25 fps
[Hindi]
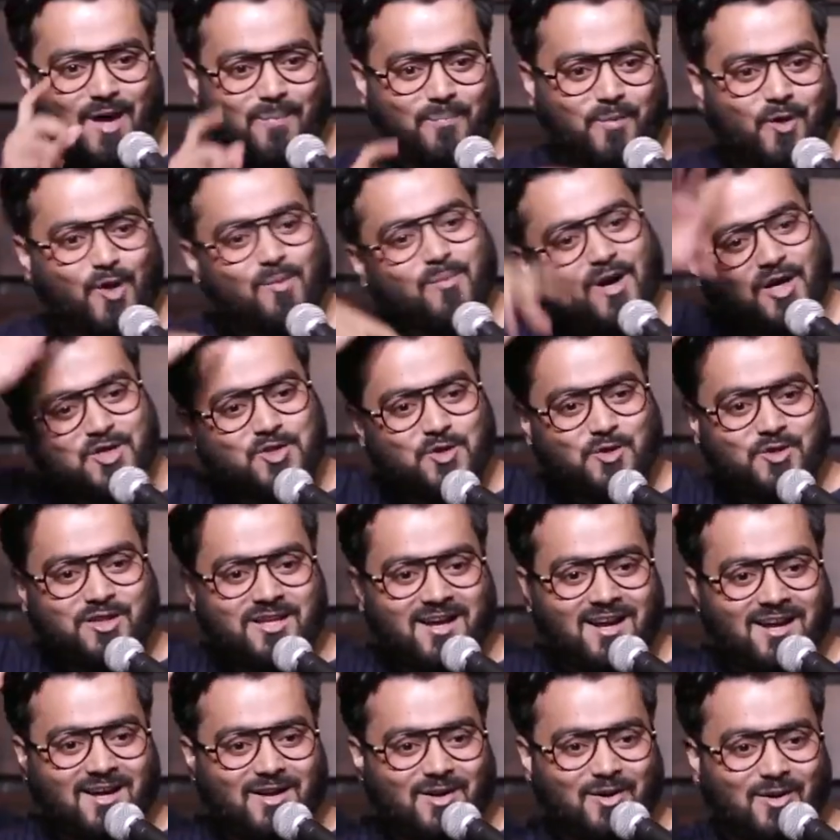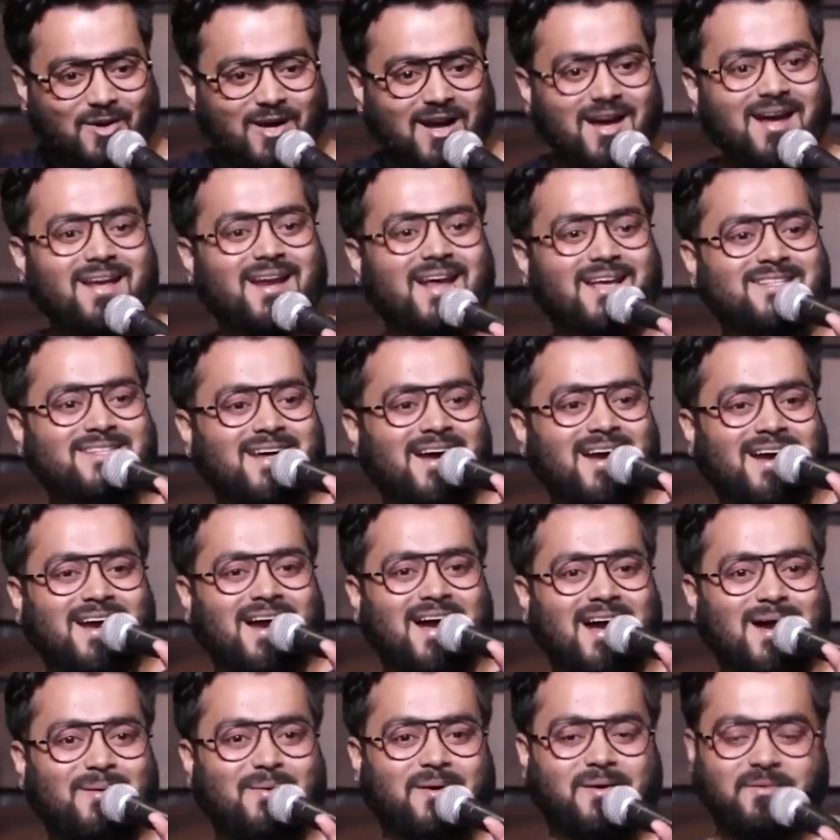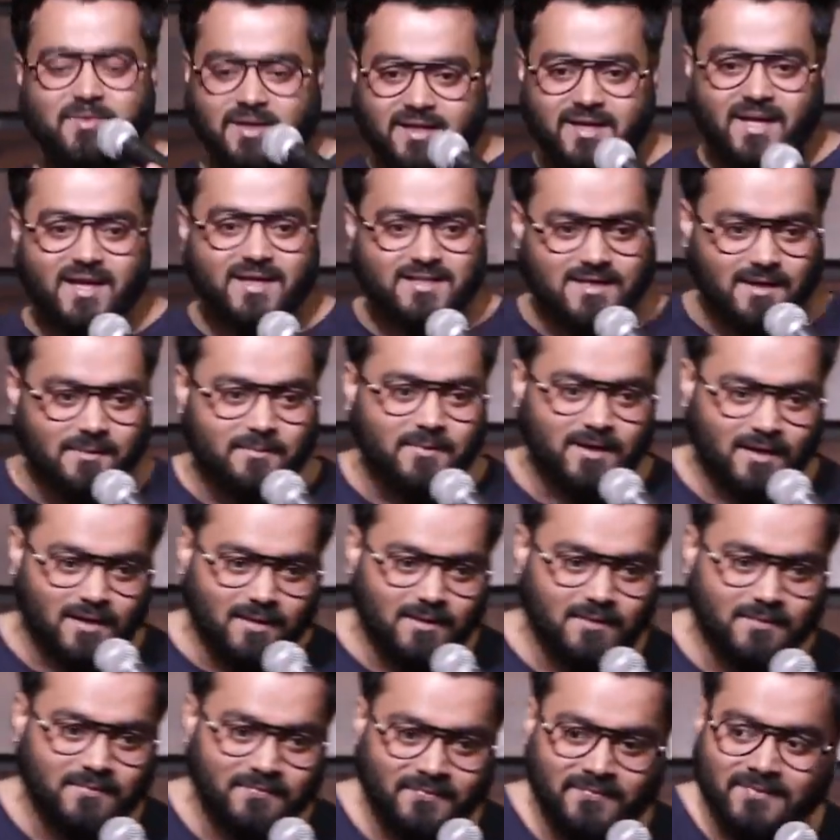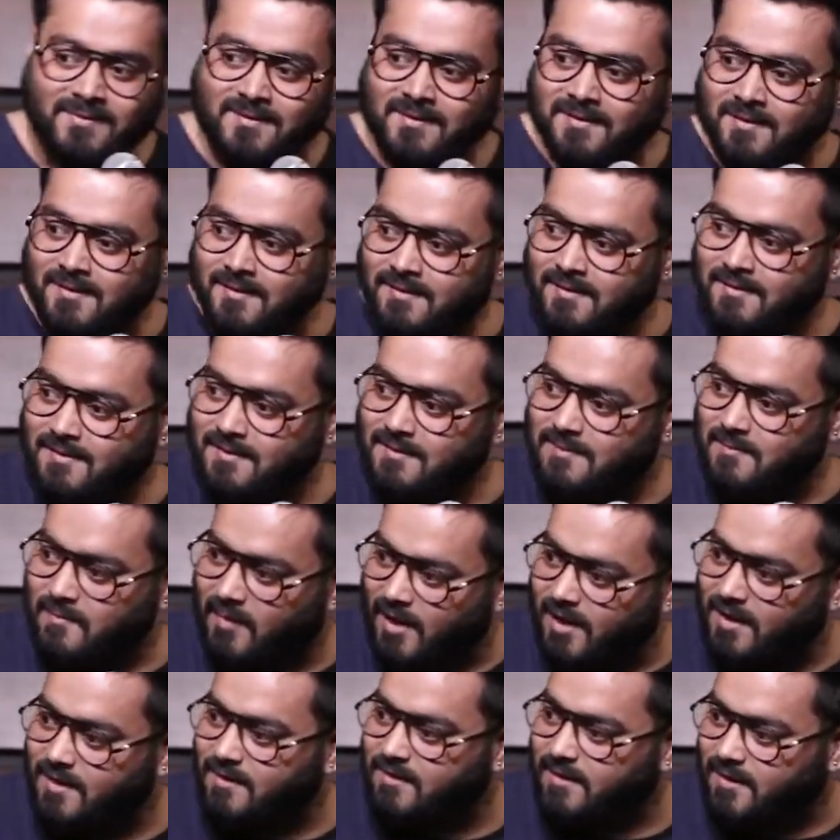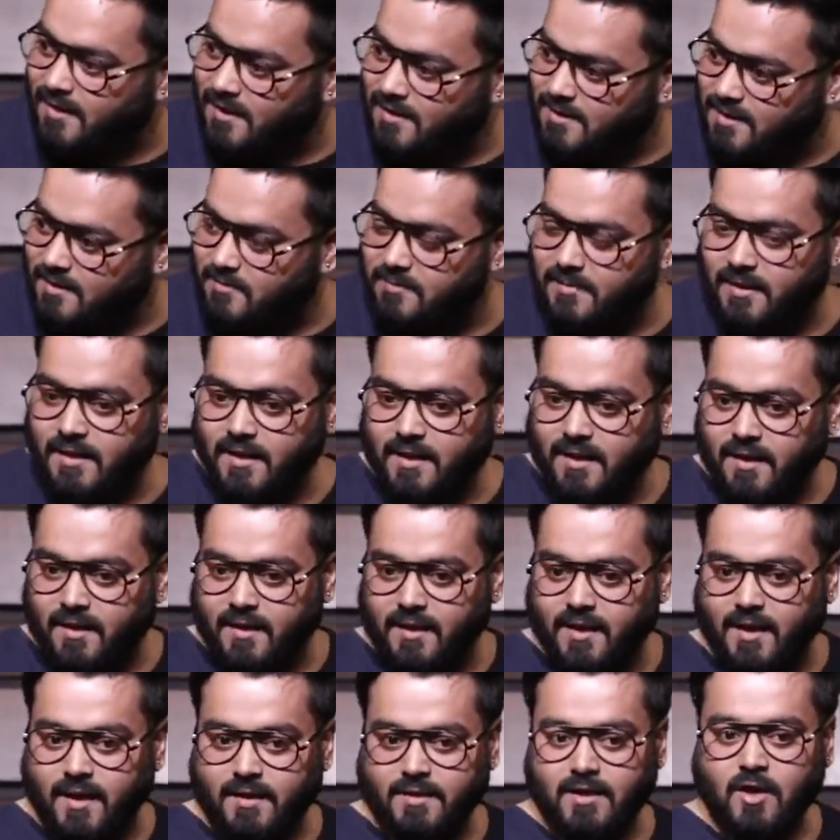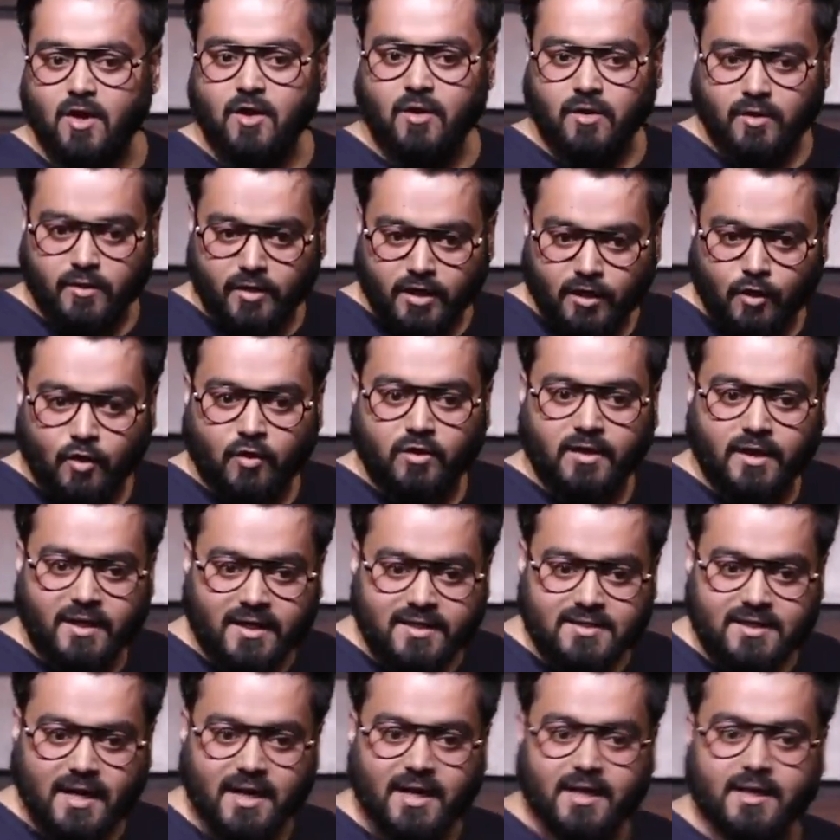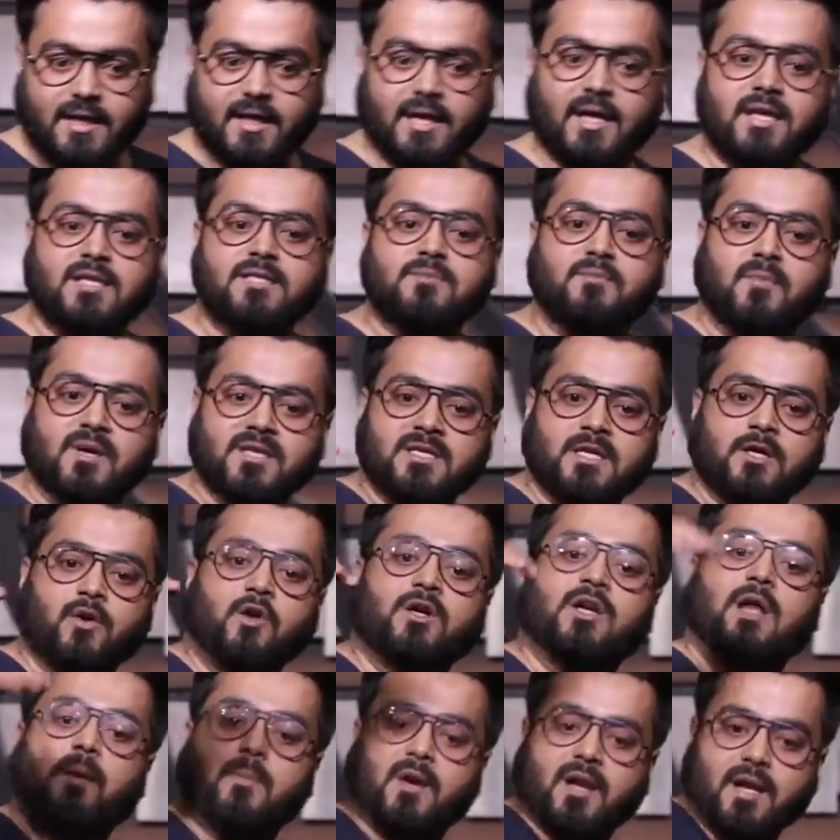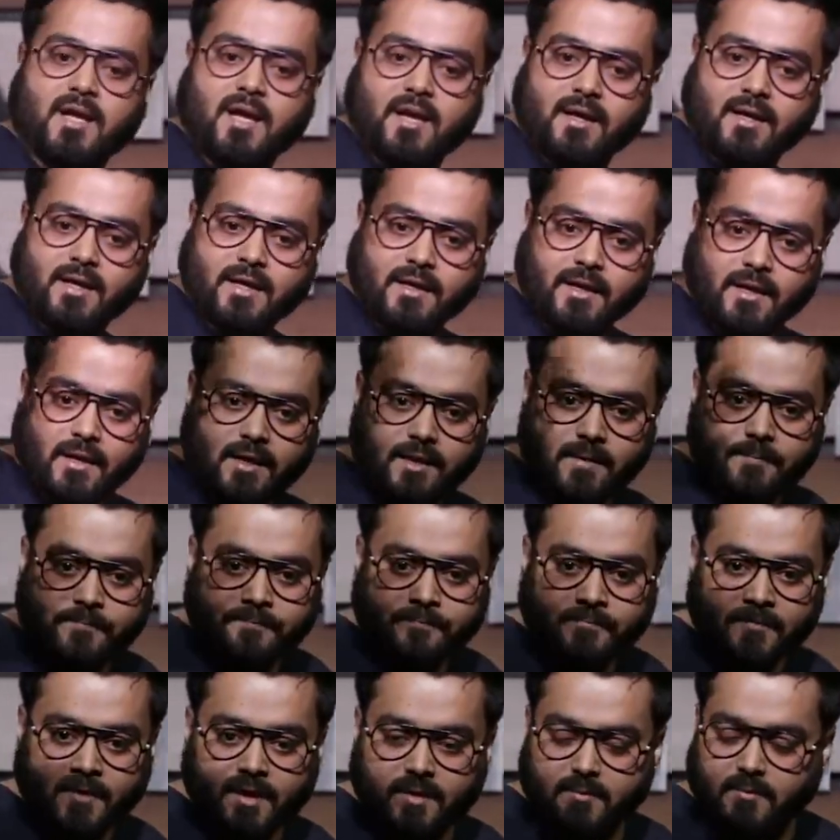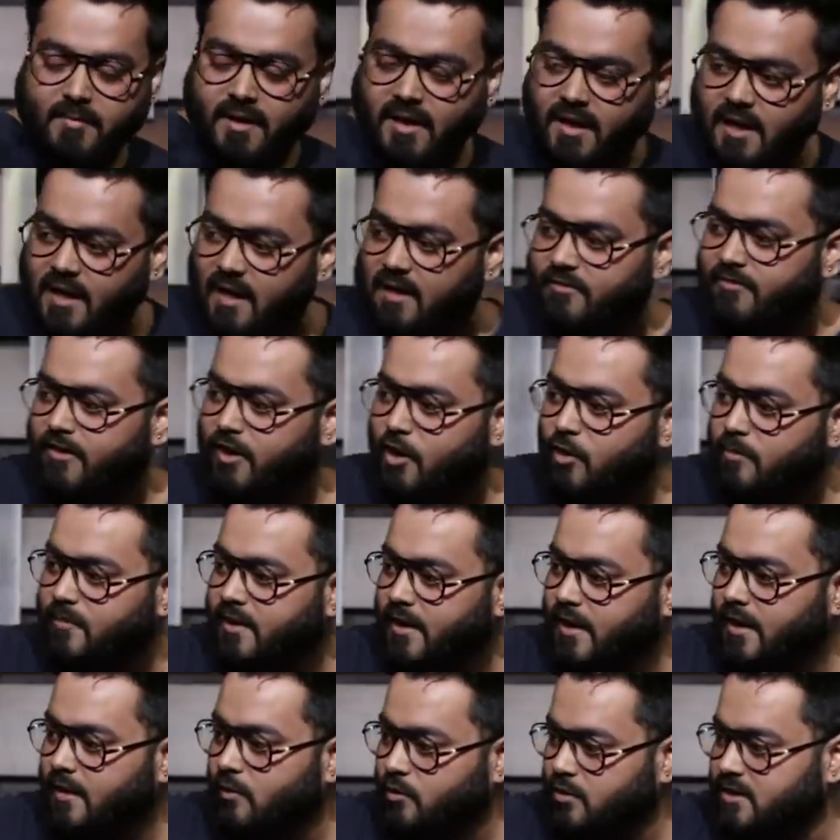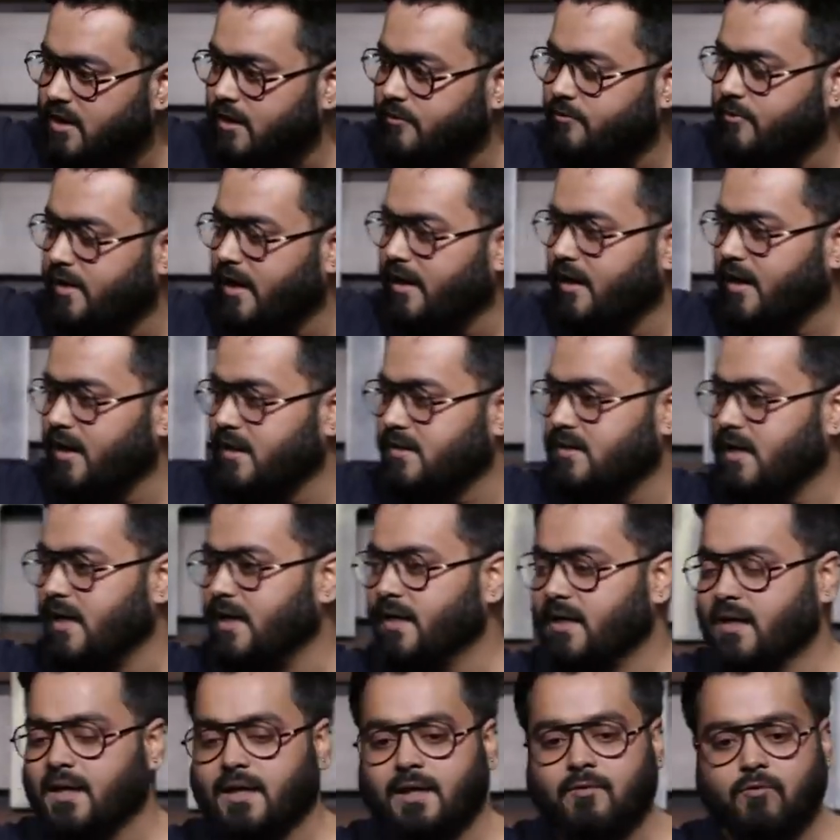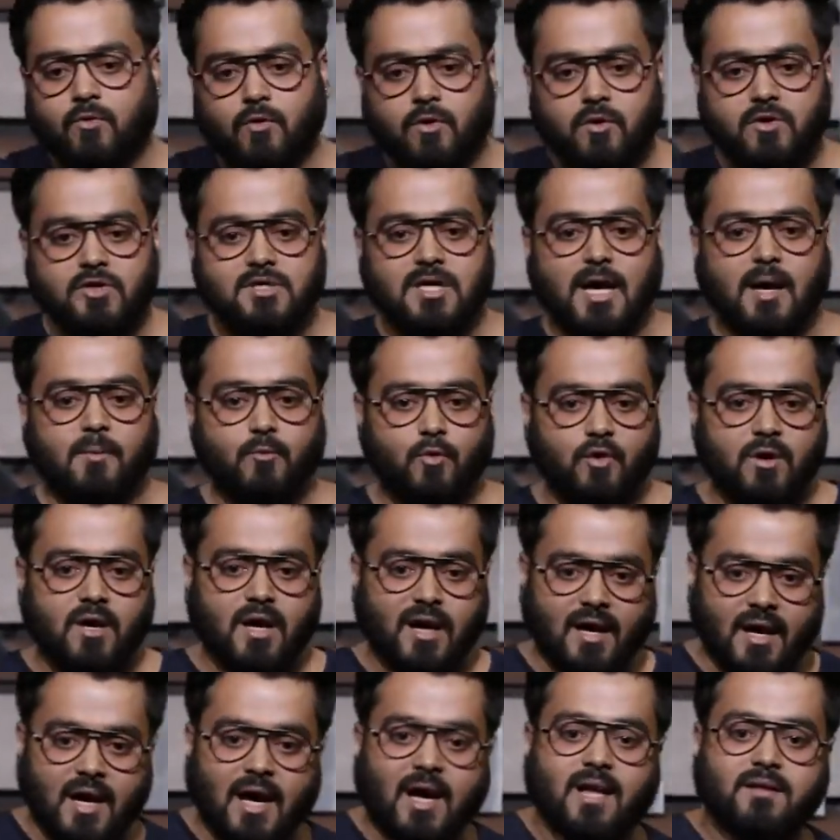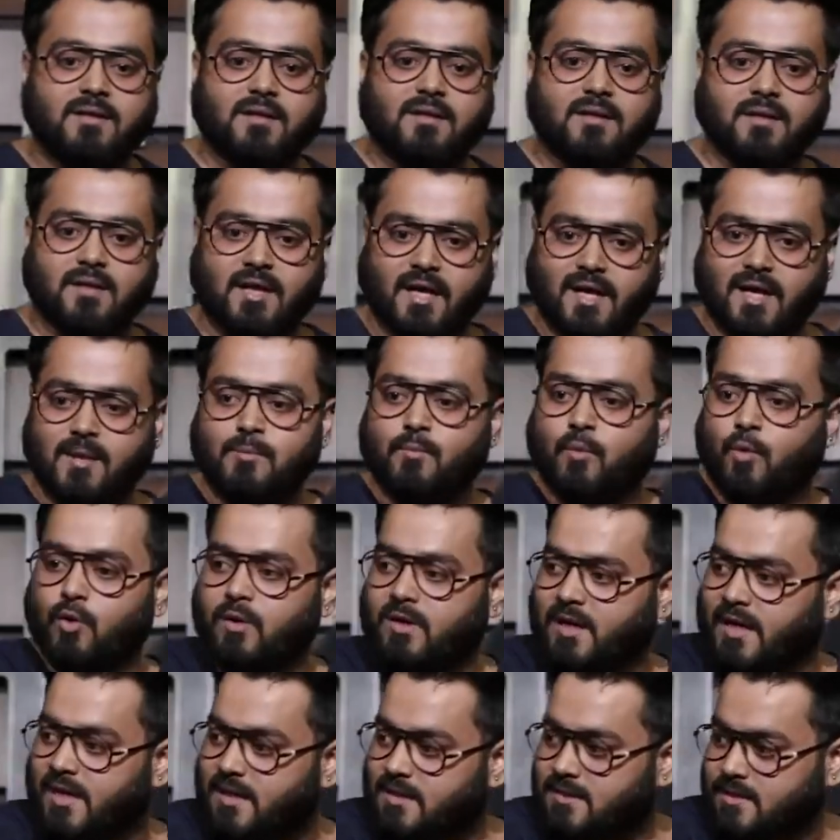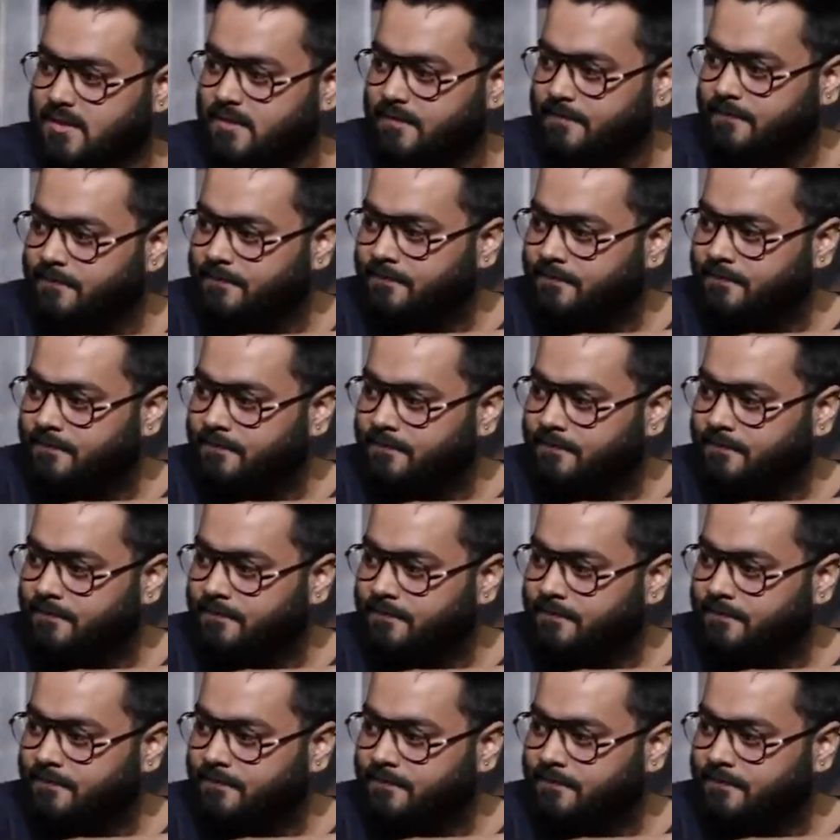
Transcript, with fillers: वाय पियो बकचोदियाँ करो आ राजा कहाँ ये सब मतलब बट ये सब मैं करने गया था और उन लोगों ने डिसाइड किया इस मज़े को डबल करने के लिए मेरी गर्लफ्रेंड और मेरे उसके फ्रेंड ने डिसाइड किया कि वो लोग शाम को गंगा आरती दिखाएंगे बोट राइड से